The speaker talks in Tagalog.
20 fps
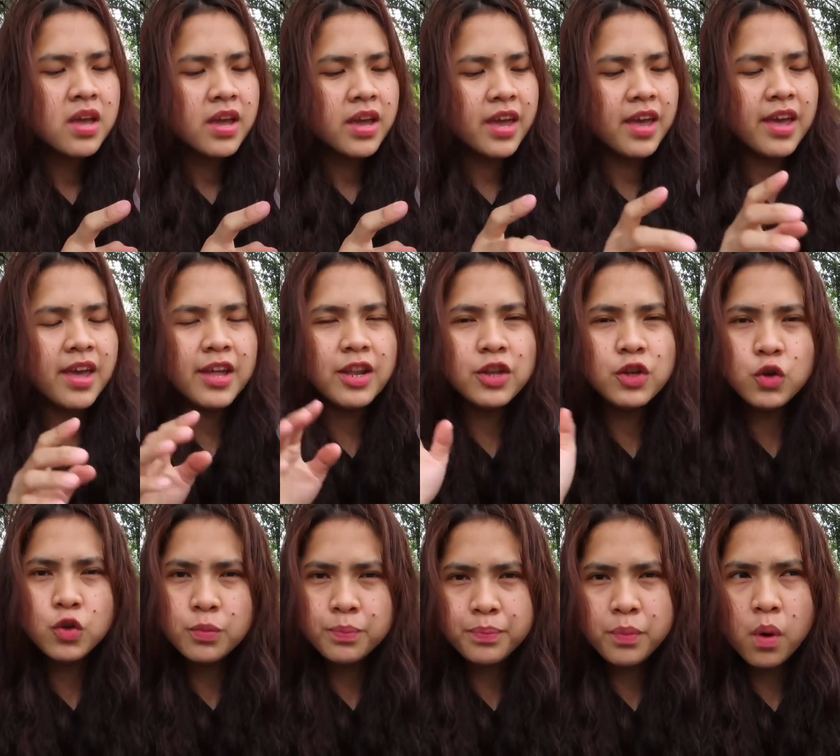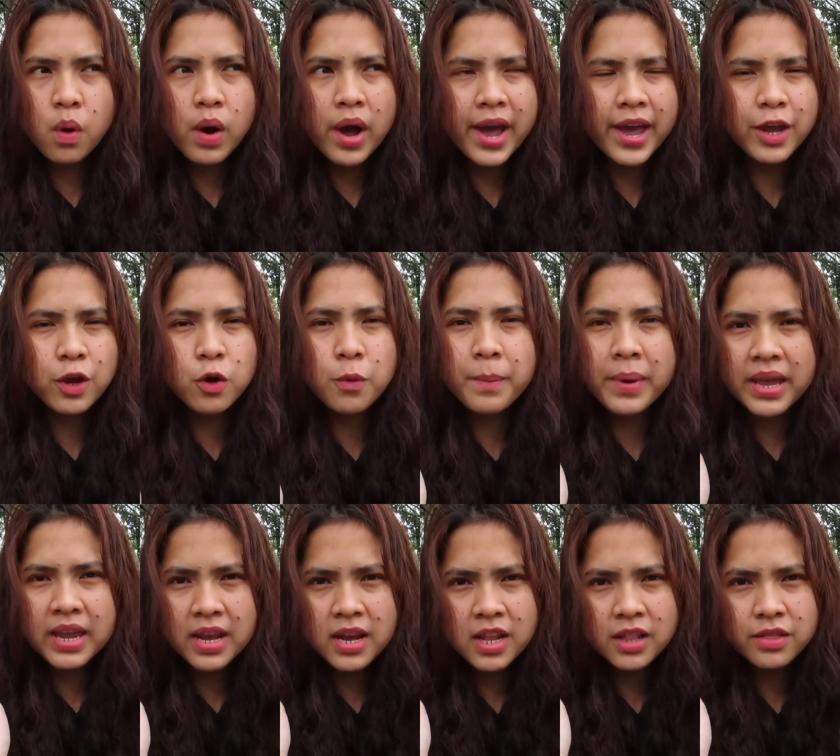And yun po ay yung
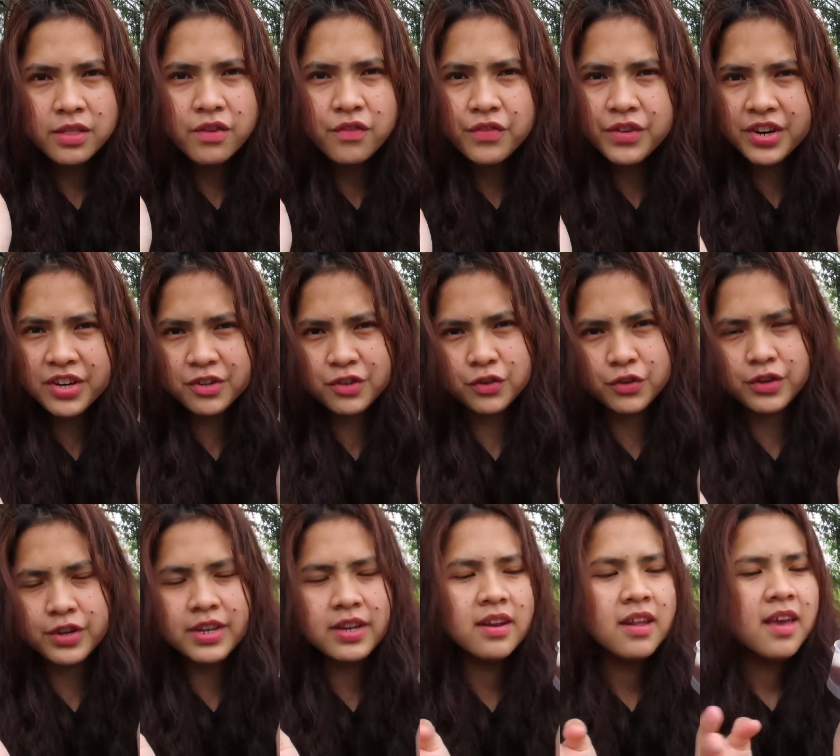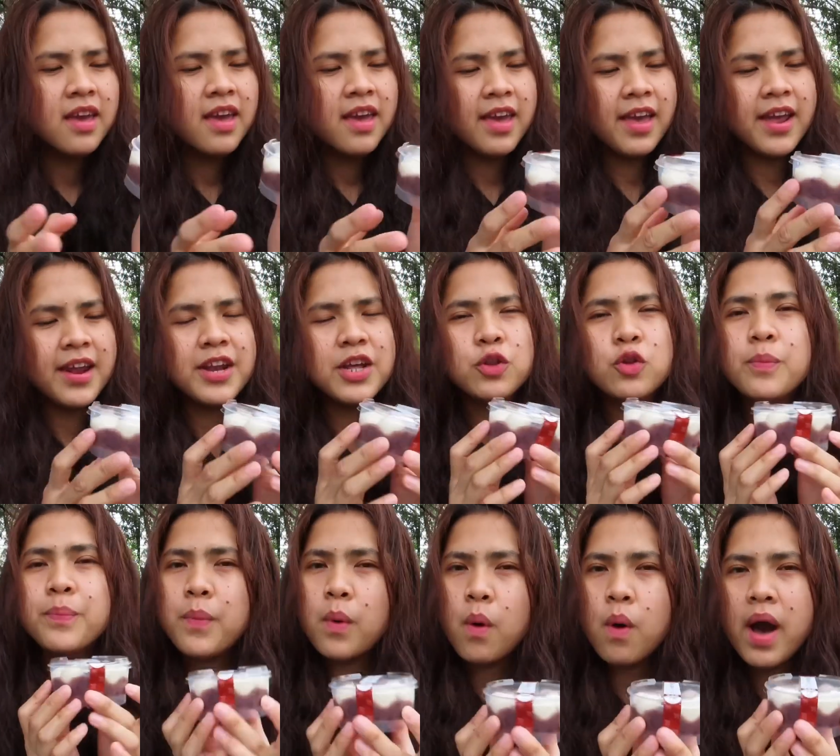mainit na version. And ito
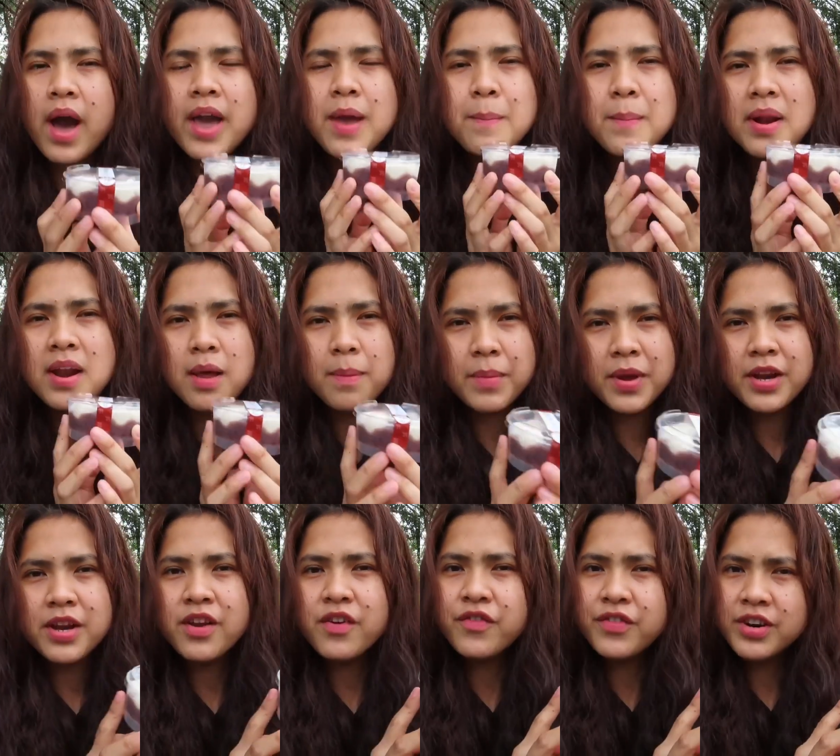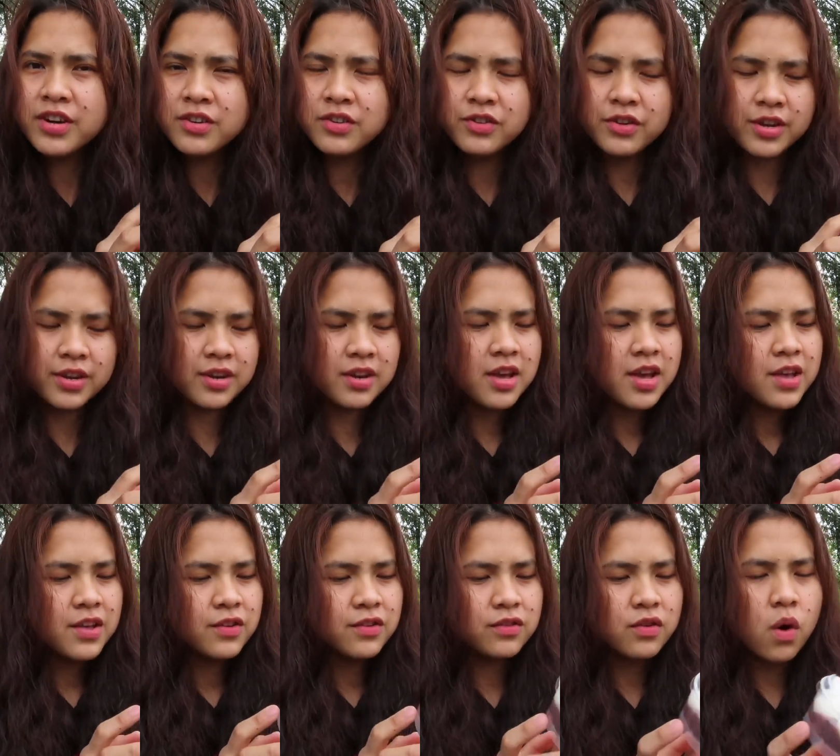po ay malamig na version.
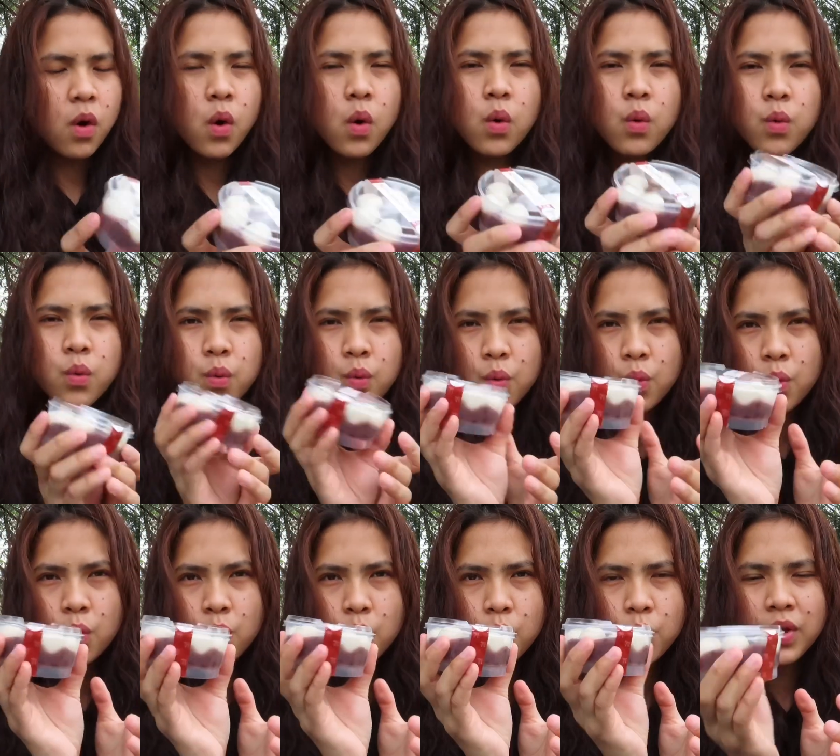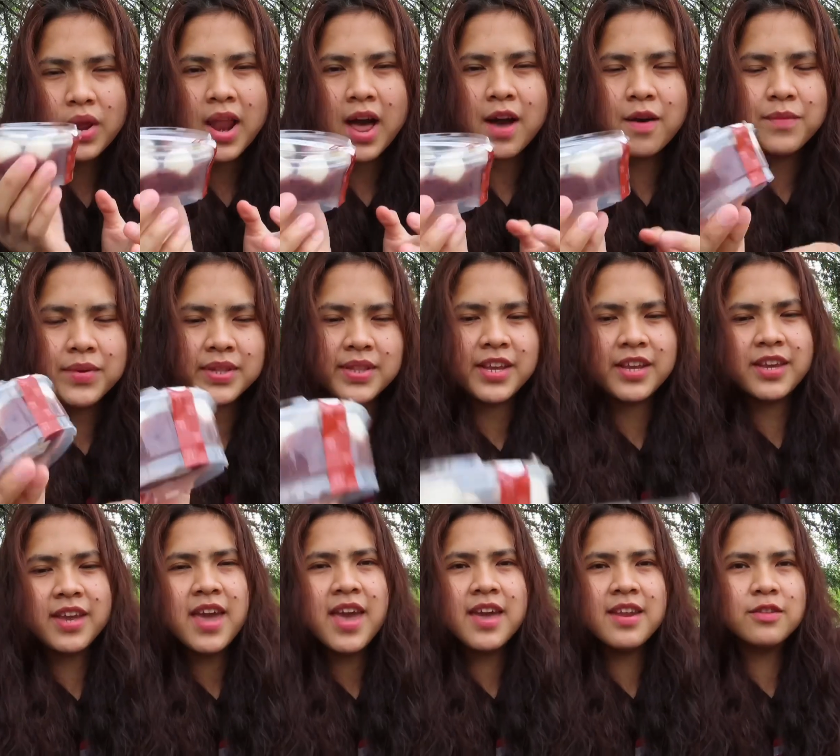So, we'll have it
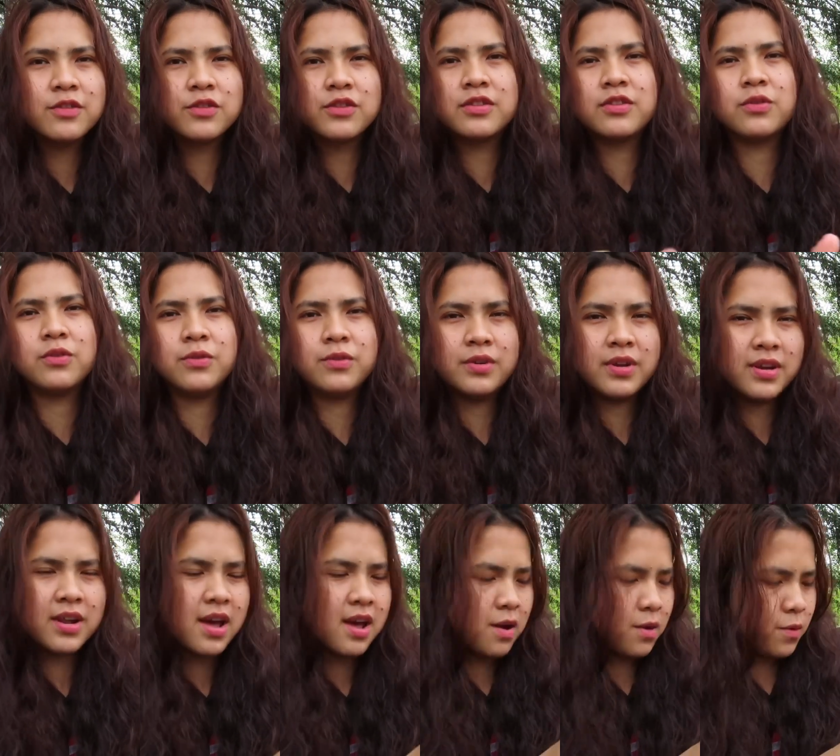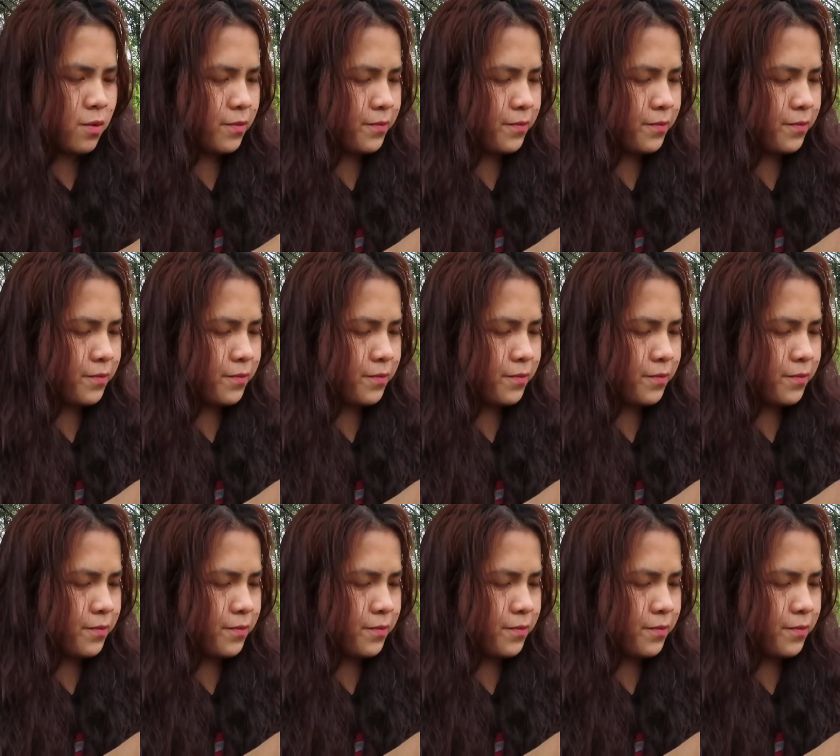again to now.